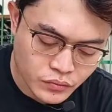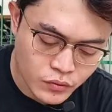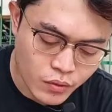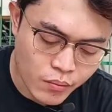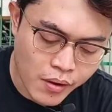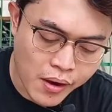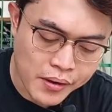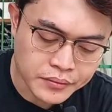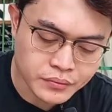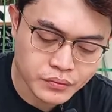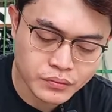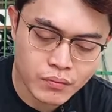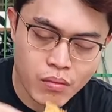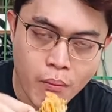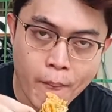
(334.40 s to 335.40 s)
coba
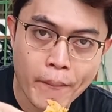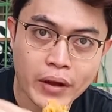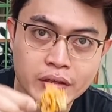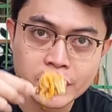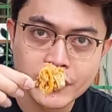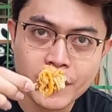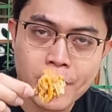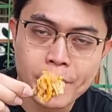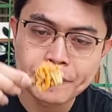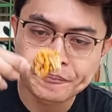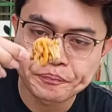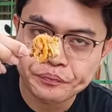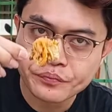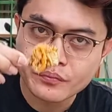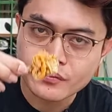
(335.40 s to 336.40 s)
maksudnya
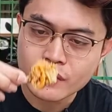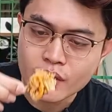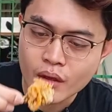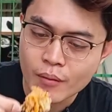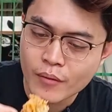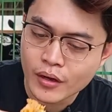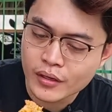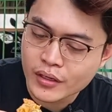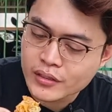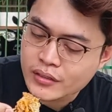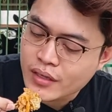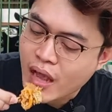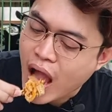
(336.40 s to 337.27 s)
makan guys